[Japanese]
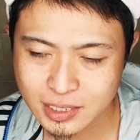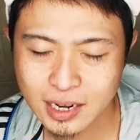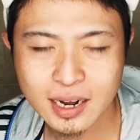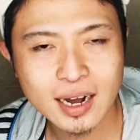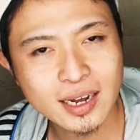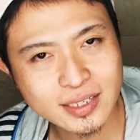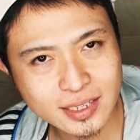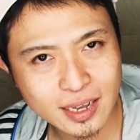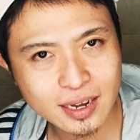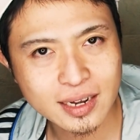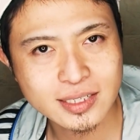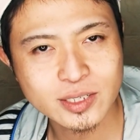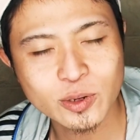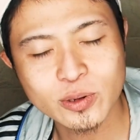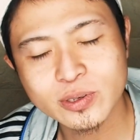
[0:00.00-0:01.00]
社会生
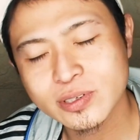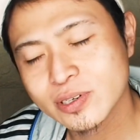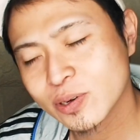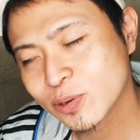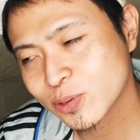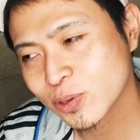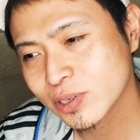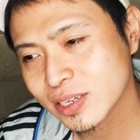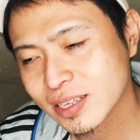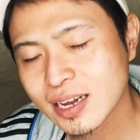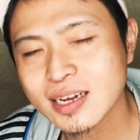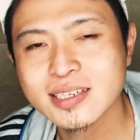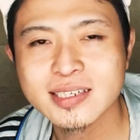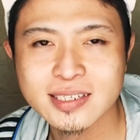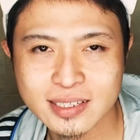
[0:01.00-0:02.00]
活を送ることに
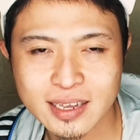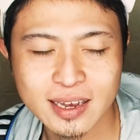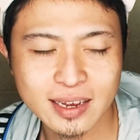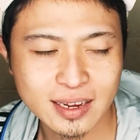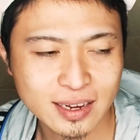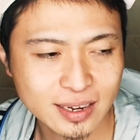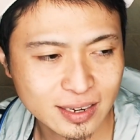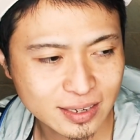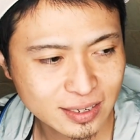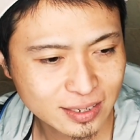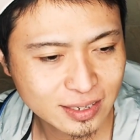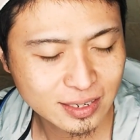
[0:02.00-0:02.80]
対して